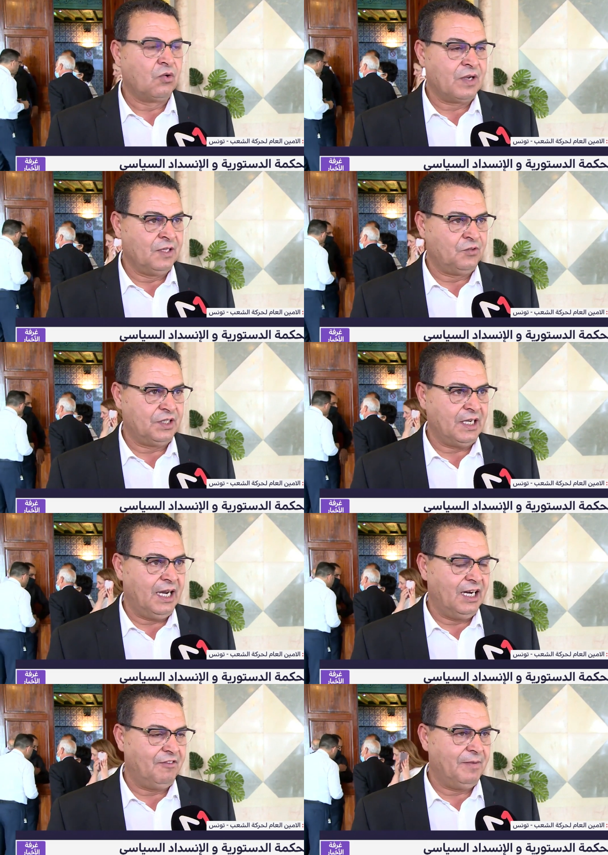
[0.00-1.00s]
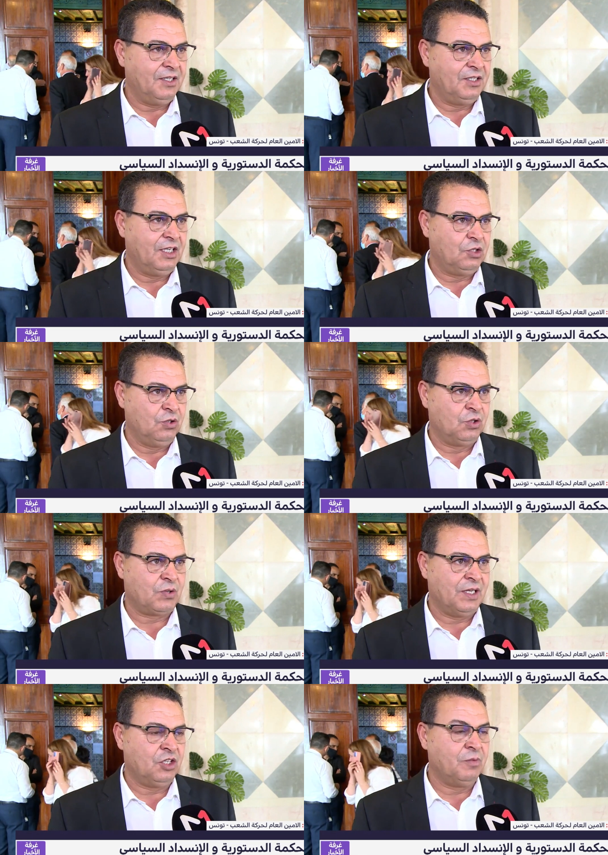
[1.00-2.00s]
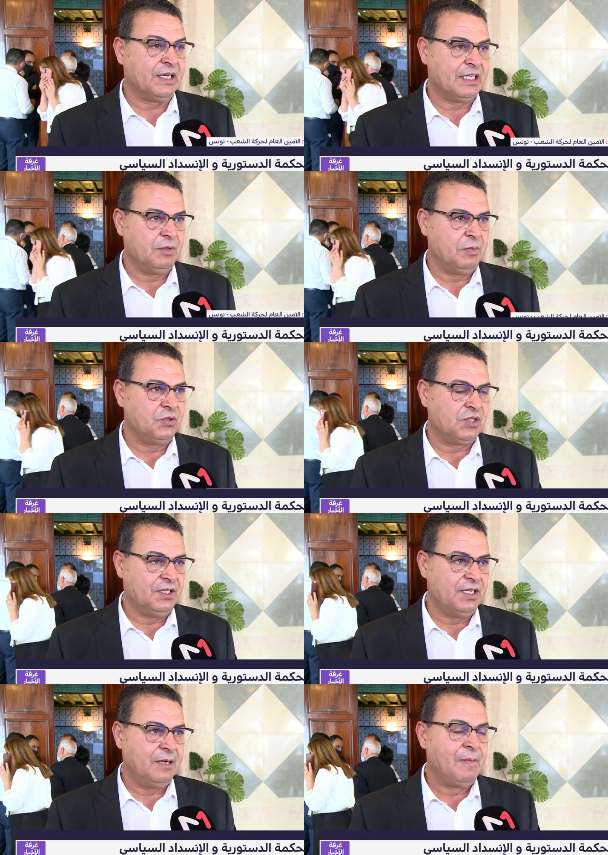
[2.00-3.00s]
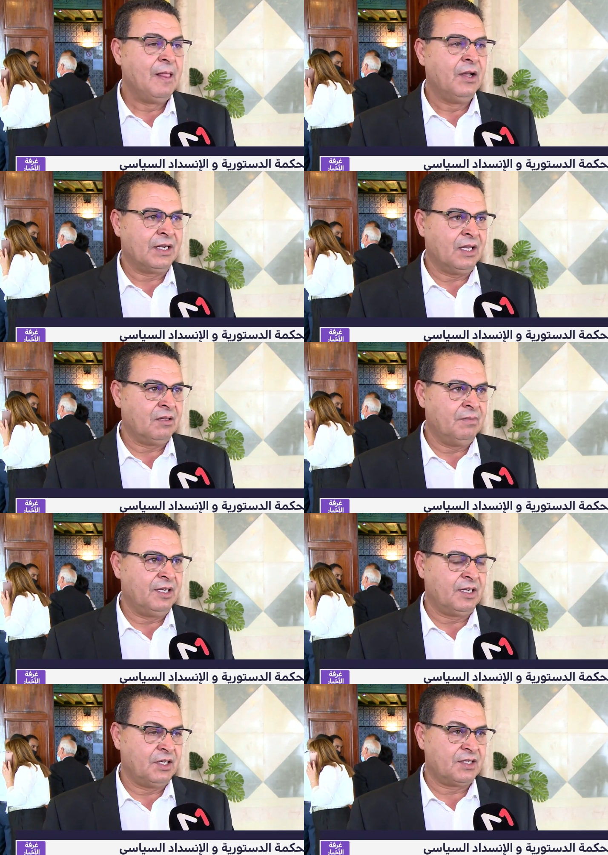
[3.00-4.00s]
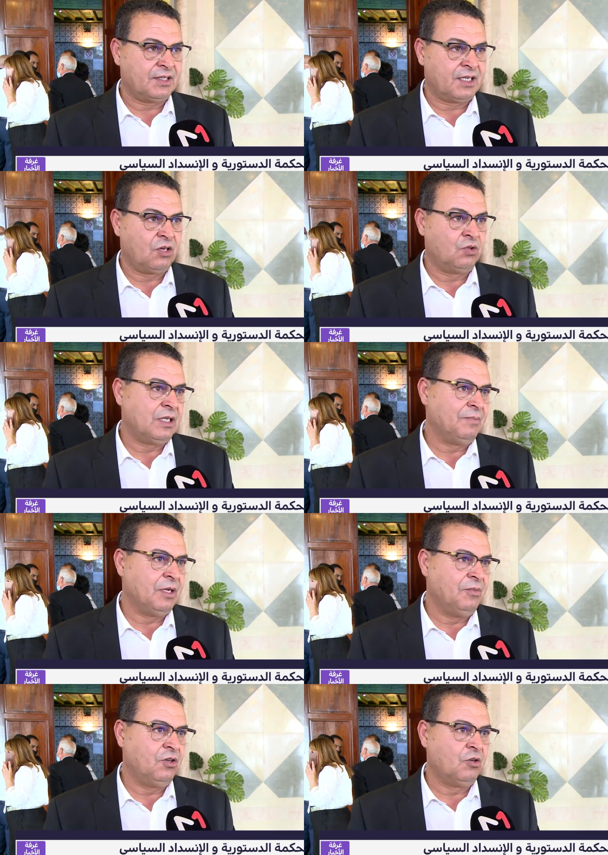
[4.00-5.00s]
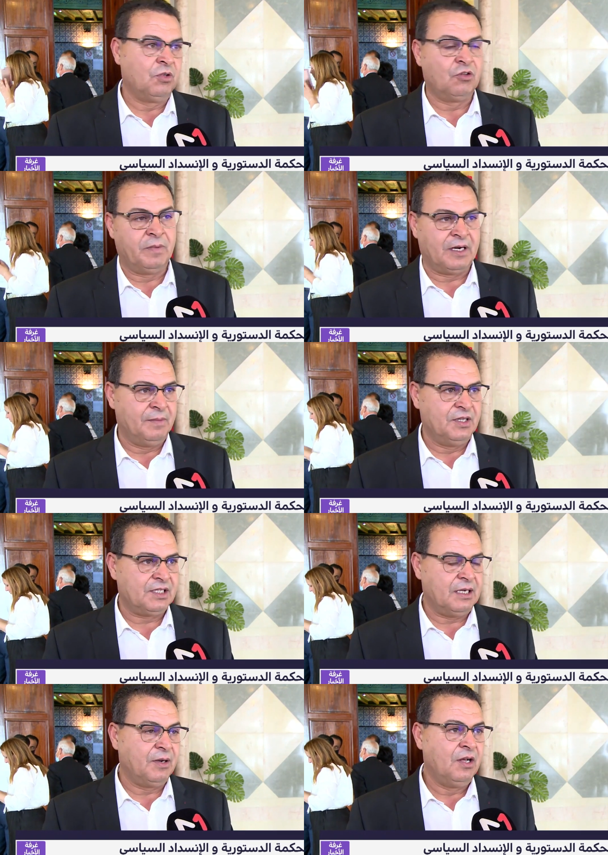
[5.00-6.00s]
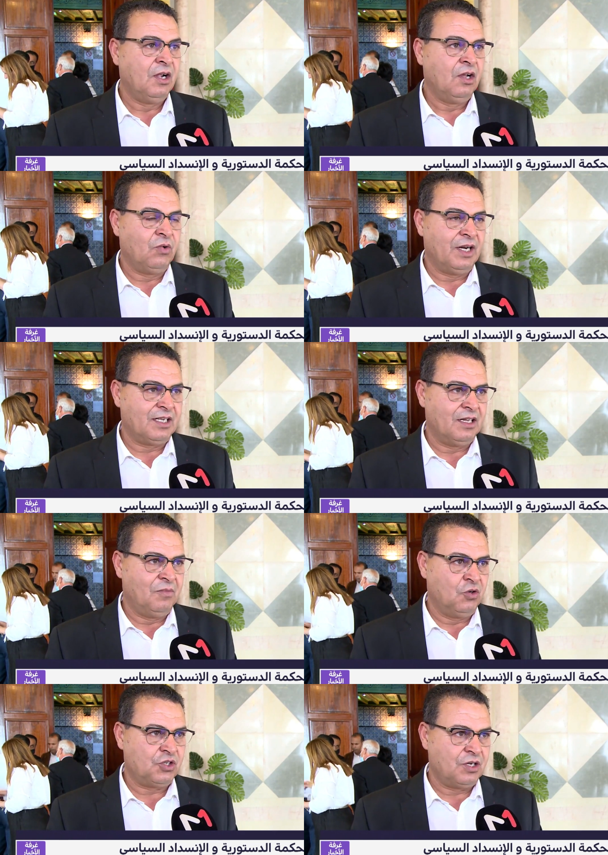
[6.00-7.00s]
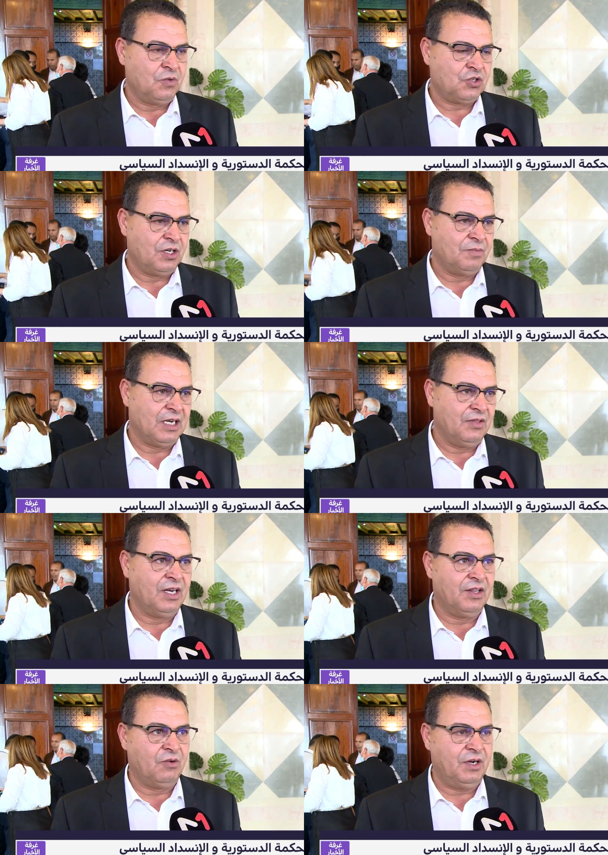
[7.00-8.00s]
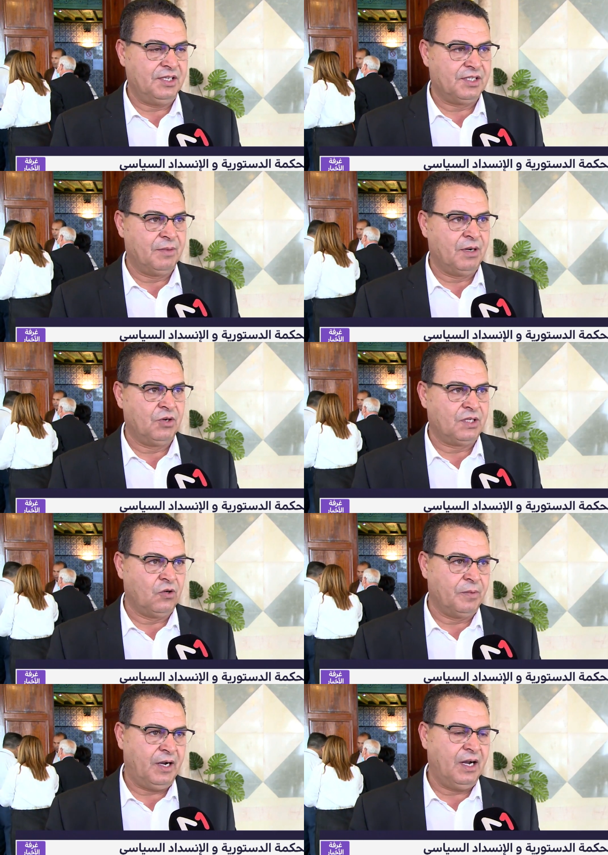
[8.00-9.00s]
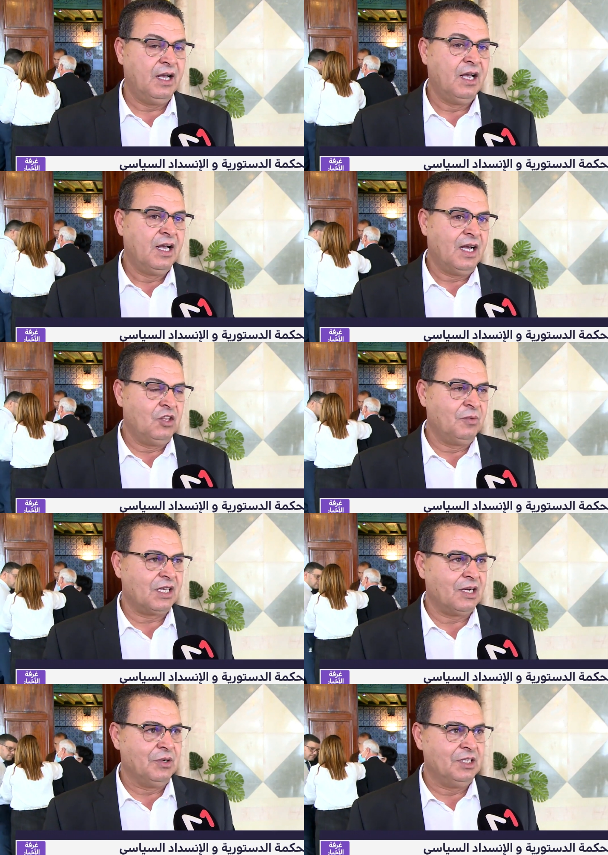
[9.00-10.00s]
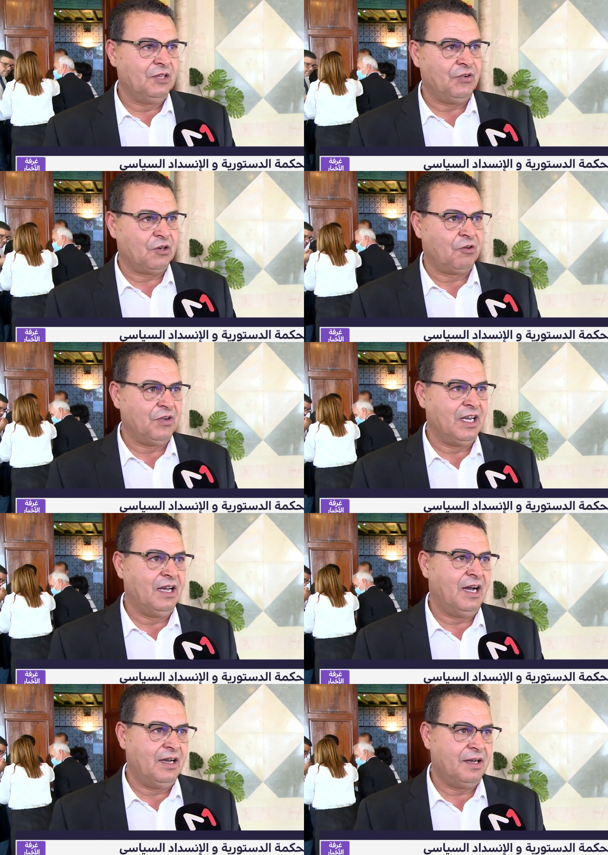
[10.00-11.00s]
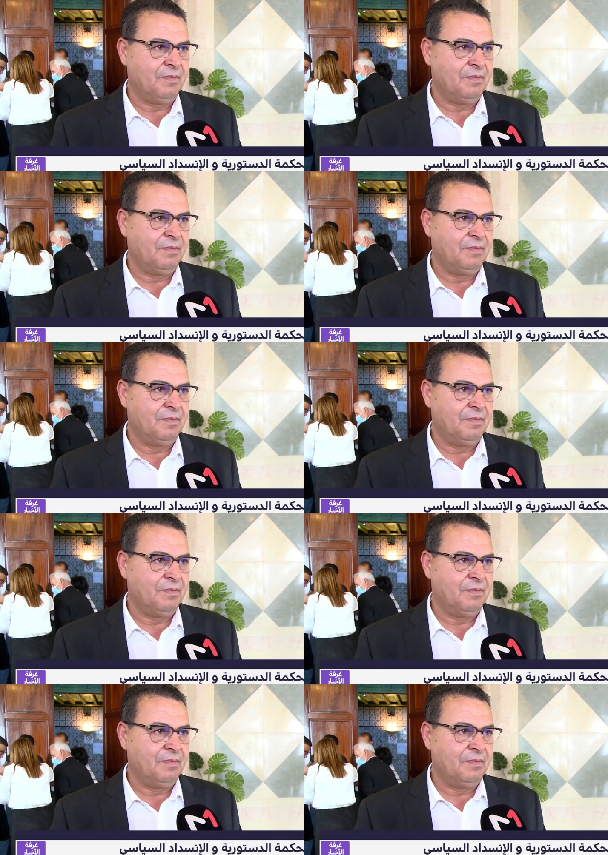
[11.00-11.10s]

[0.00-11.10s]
وكانت في تحالف مع نداء تونس وكان عندهم أكثر من 160 نائب كان ثم إرادة صادقة وتم تمريره منذ البرلمان السابق ولكن المشكلة بتاع النهضة وحزامها وتوابعها أنهم القوانين يفكروا فيها